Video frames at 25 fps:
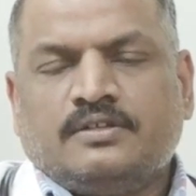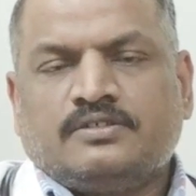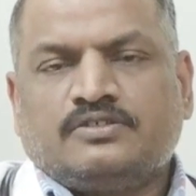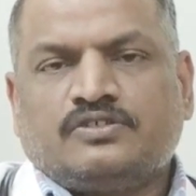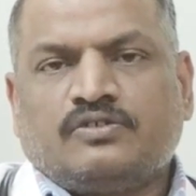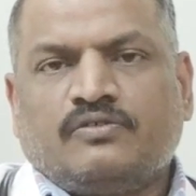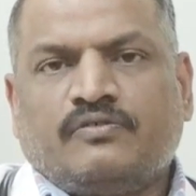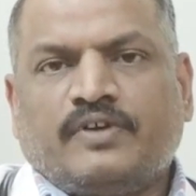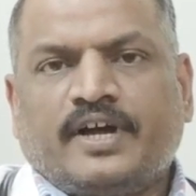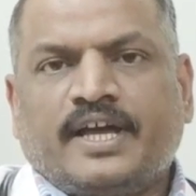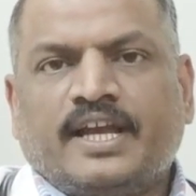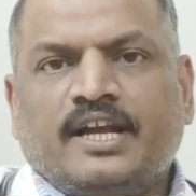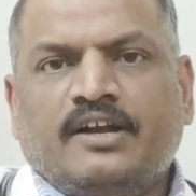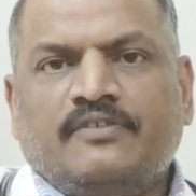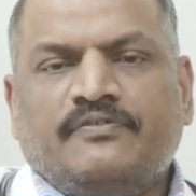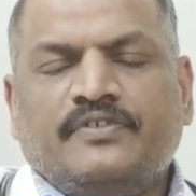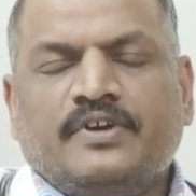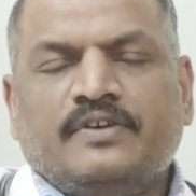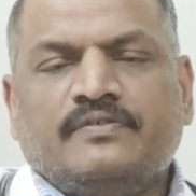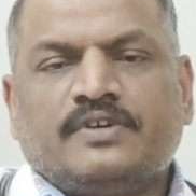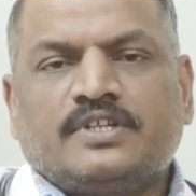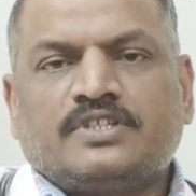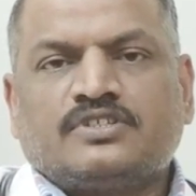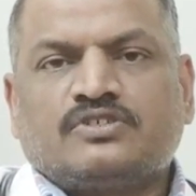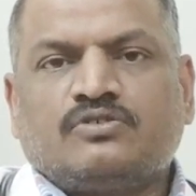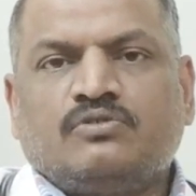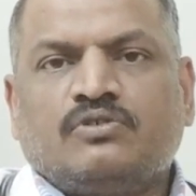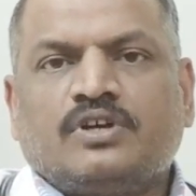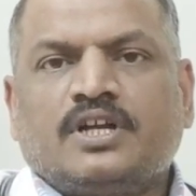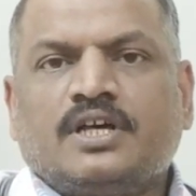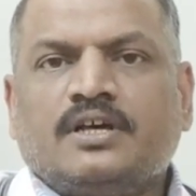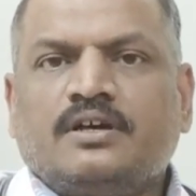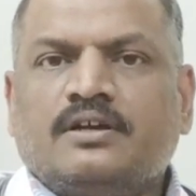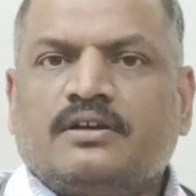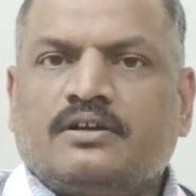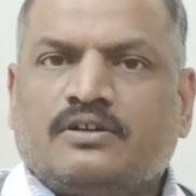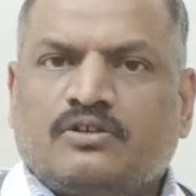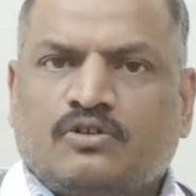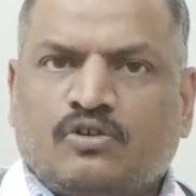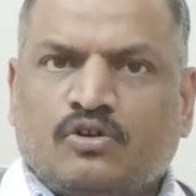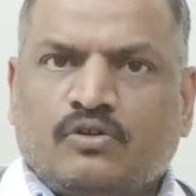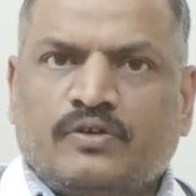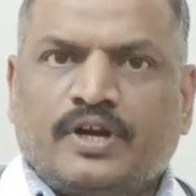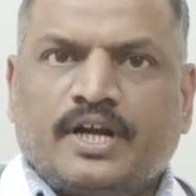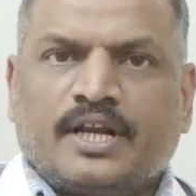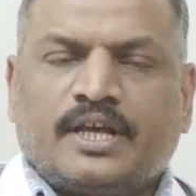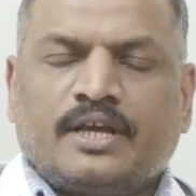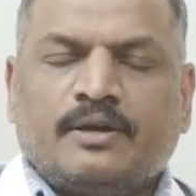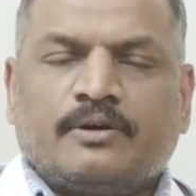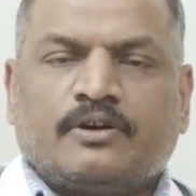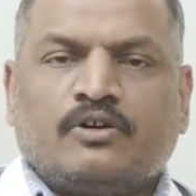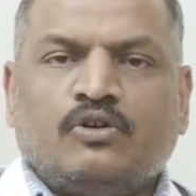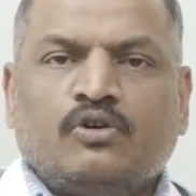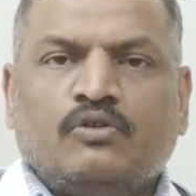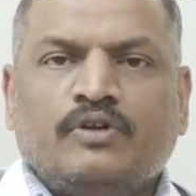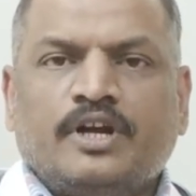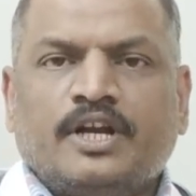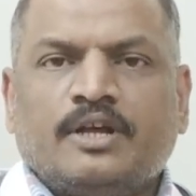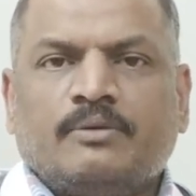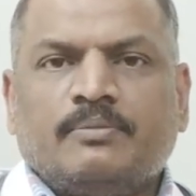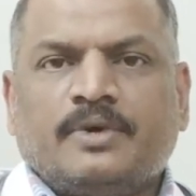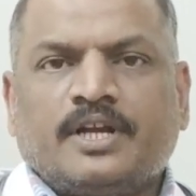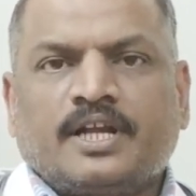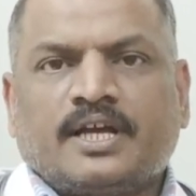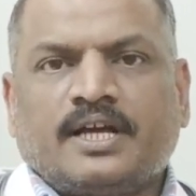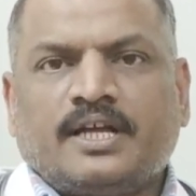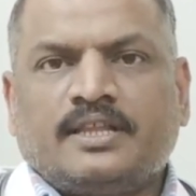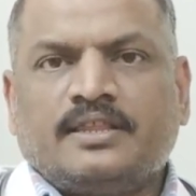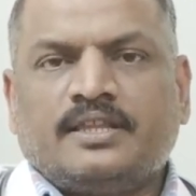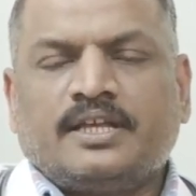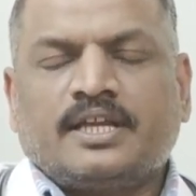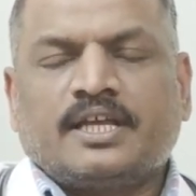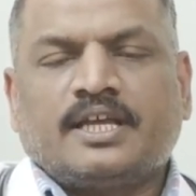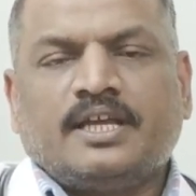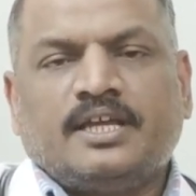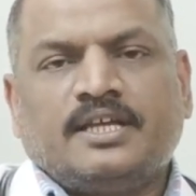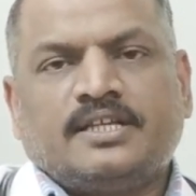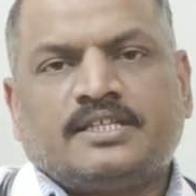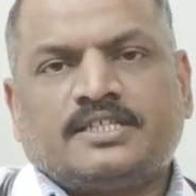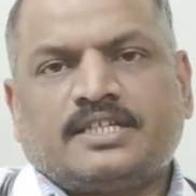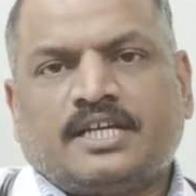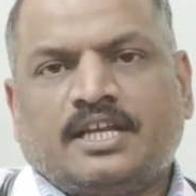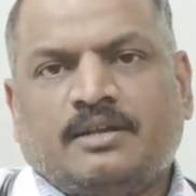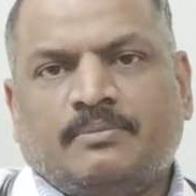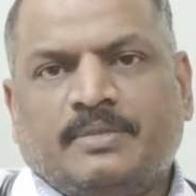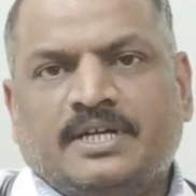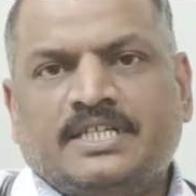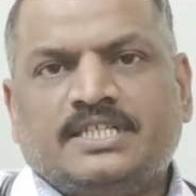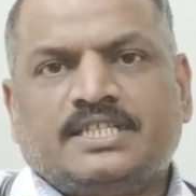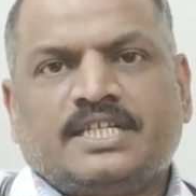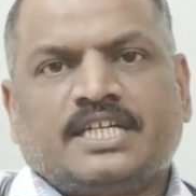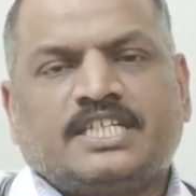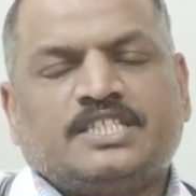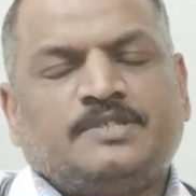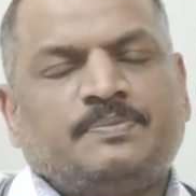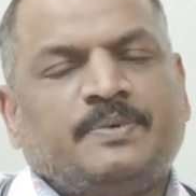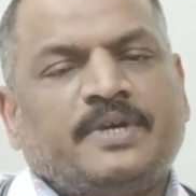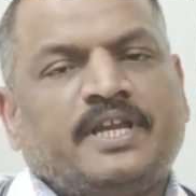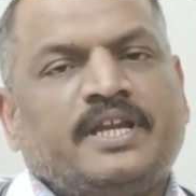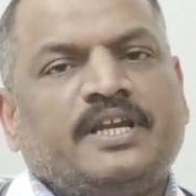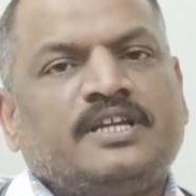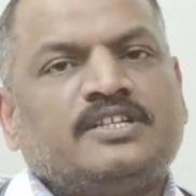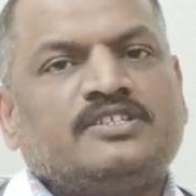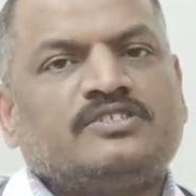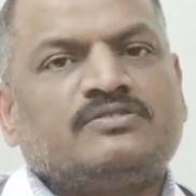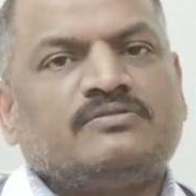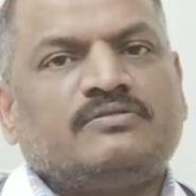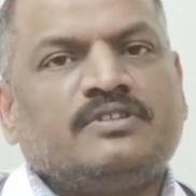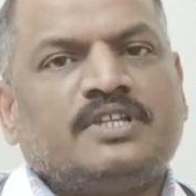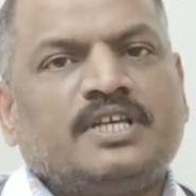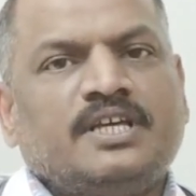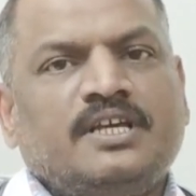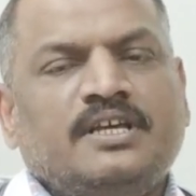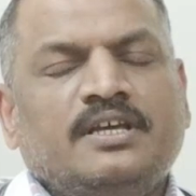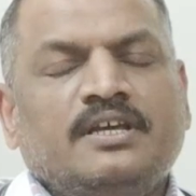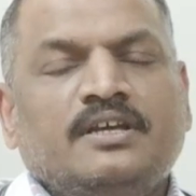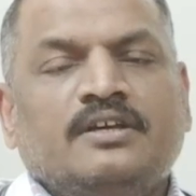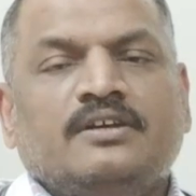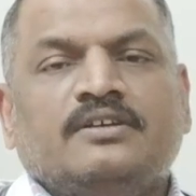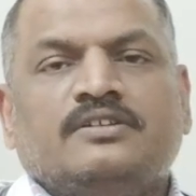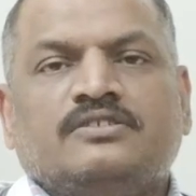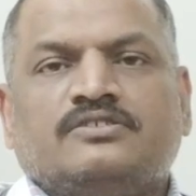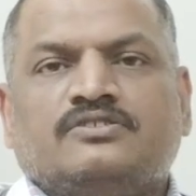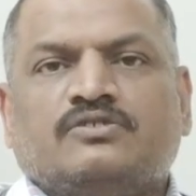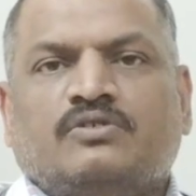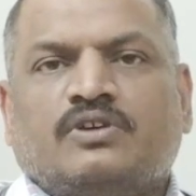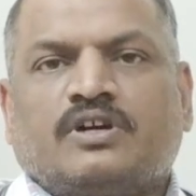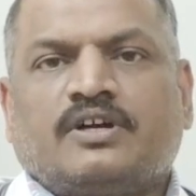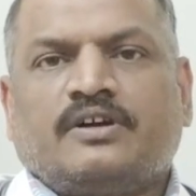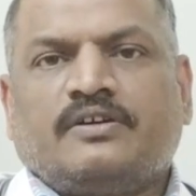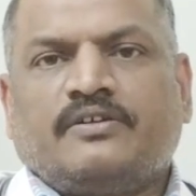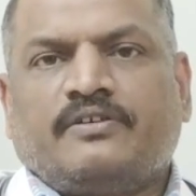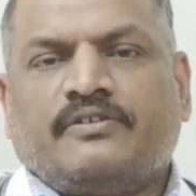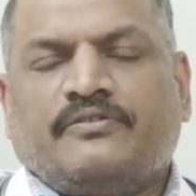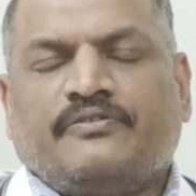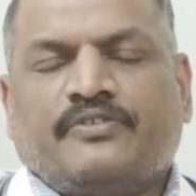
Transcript: సో వైరల్ ఫీవర్స్ కూడా కోవిడ్కి కోవిడ్కి మనకు అందరికీ చాలా మంచి ఎక్స్పీరియన్స్ ఉంది సో ఒక